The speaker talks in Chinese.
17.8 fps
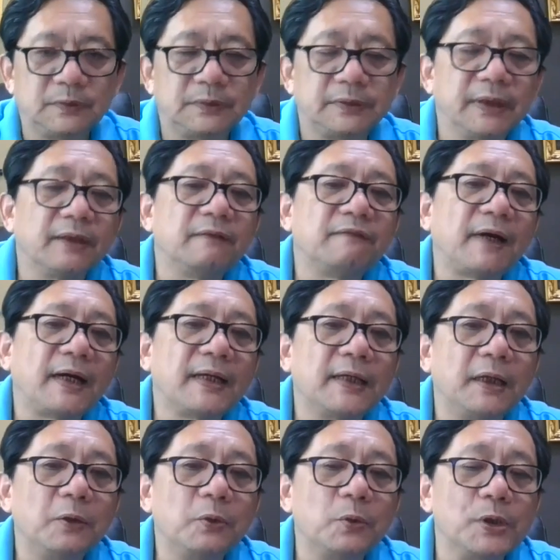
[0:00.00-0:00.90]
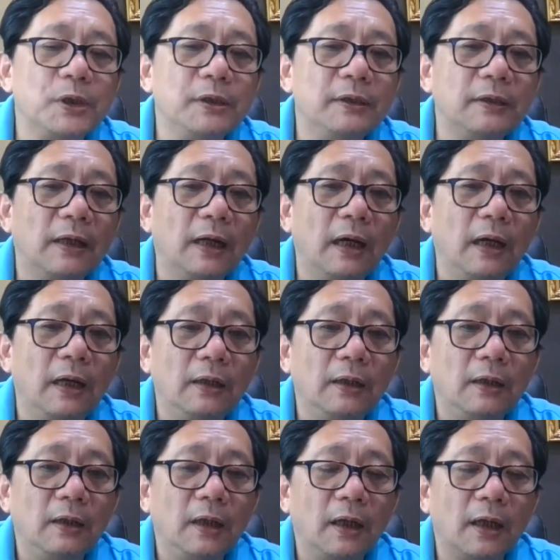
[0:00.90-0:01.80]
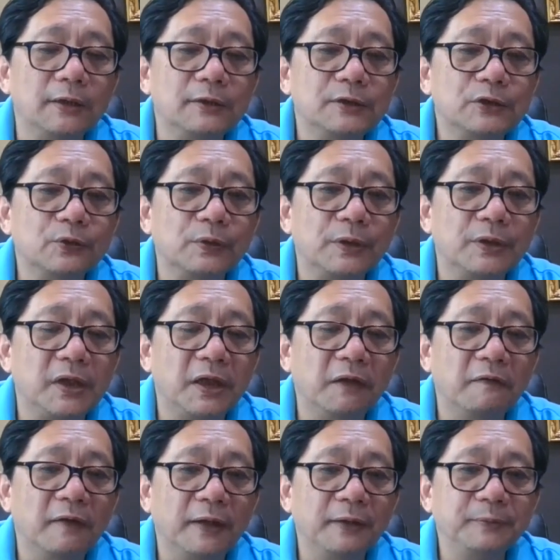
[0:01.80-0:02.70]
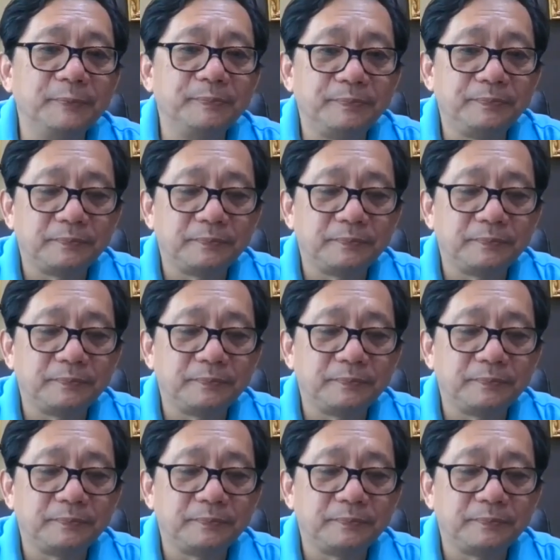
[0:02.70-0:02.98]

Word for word: 这个发言录音啊，很耸人听闻。